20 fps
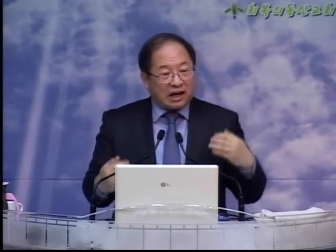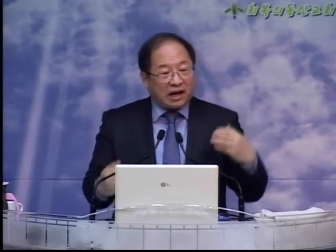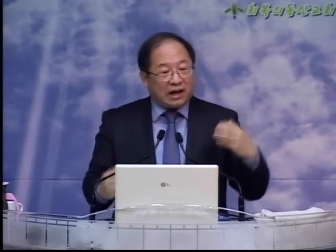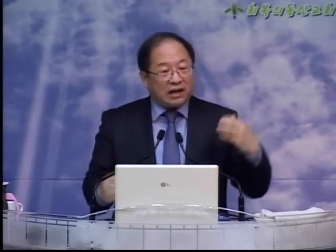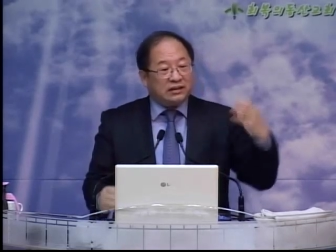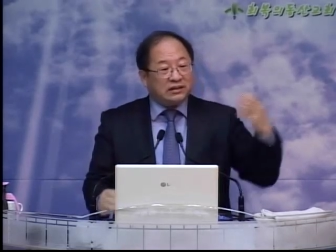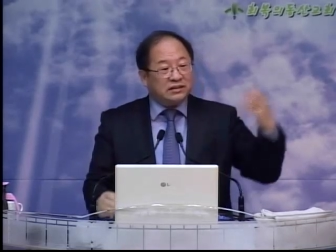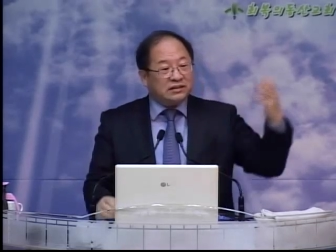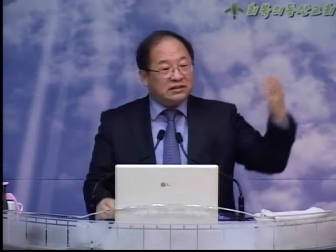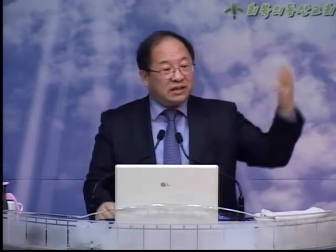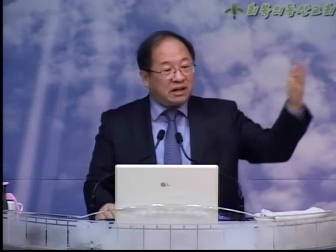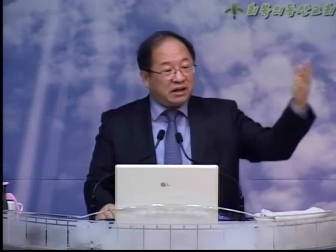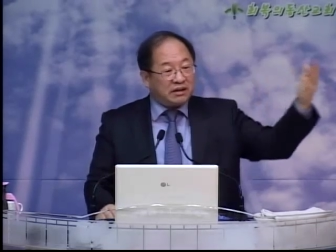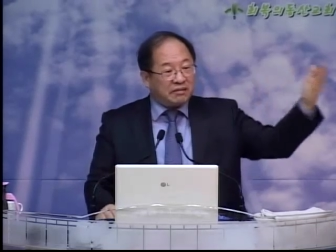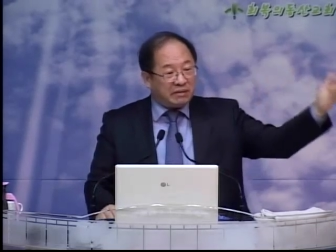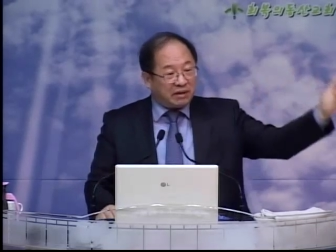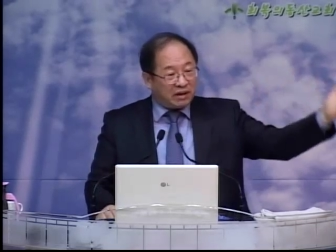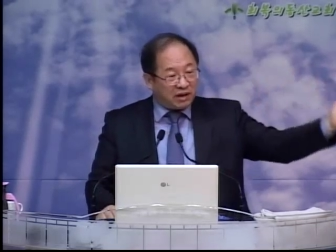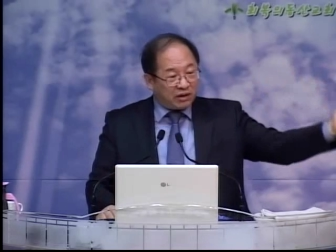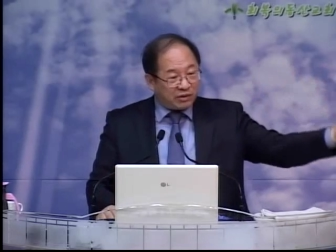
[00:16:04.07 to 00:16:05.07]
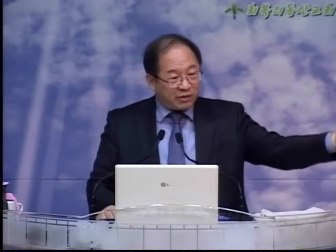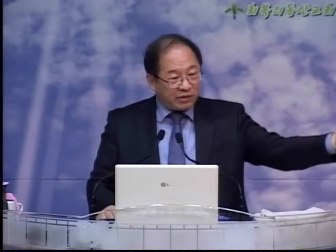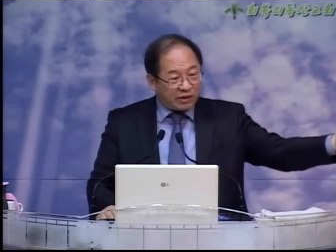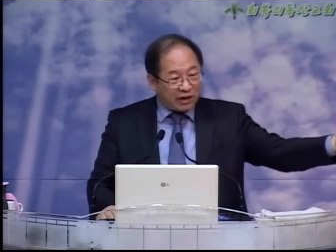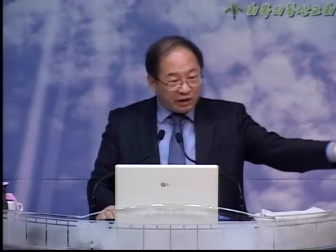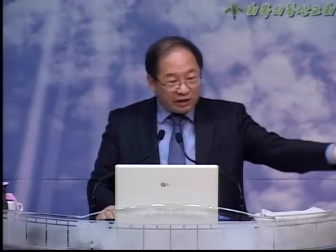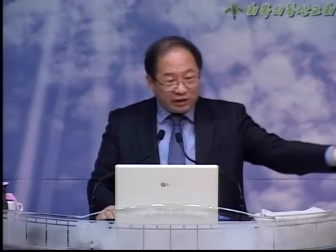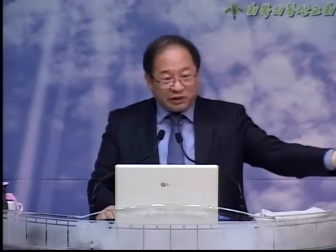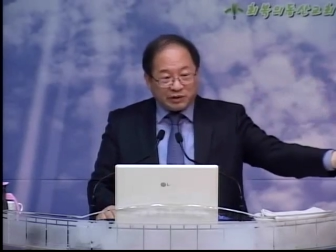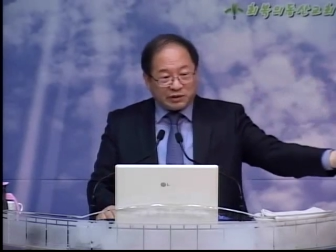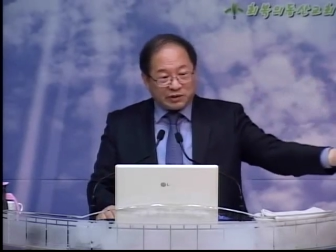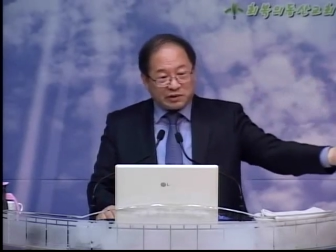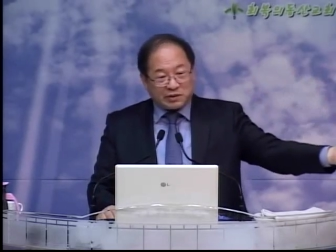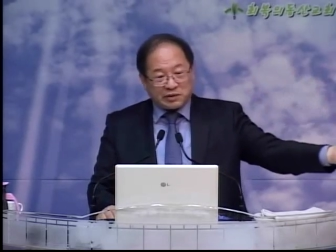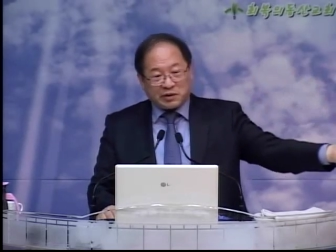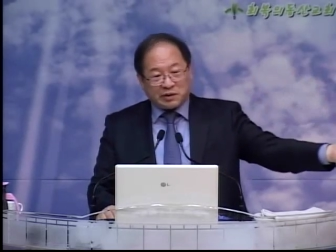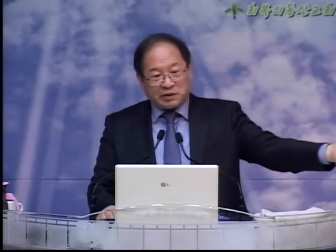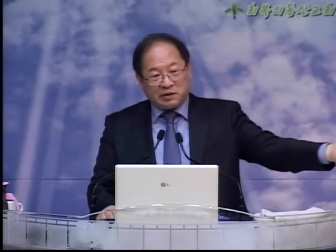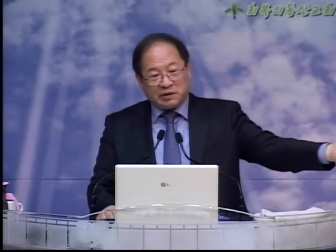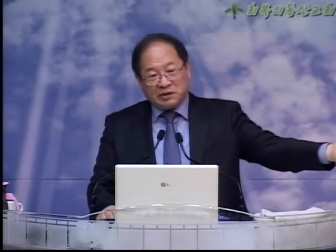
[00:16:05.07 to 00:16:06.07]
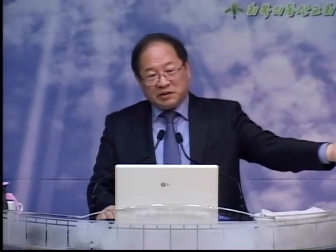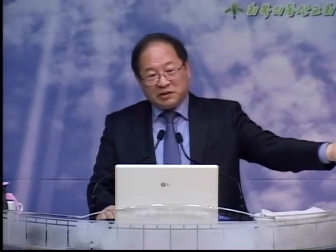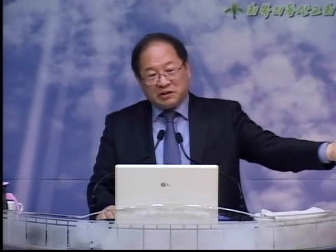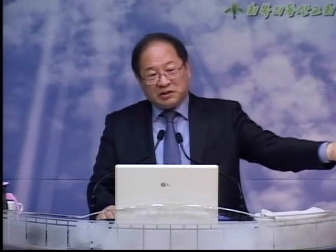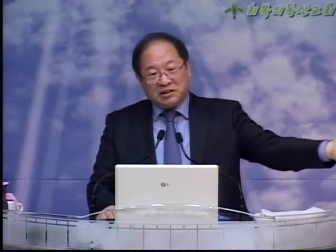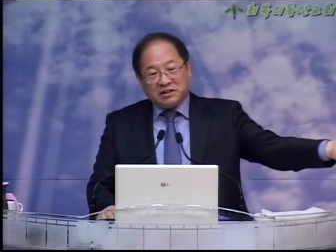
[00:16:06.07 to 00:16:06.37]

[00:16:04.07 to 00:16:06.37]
다른 사람에게도 알려줘서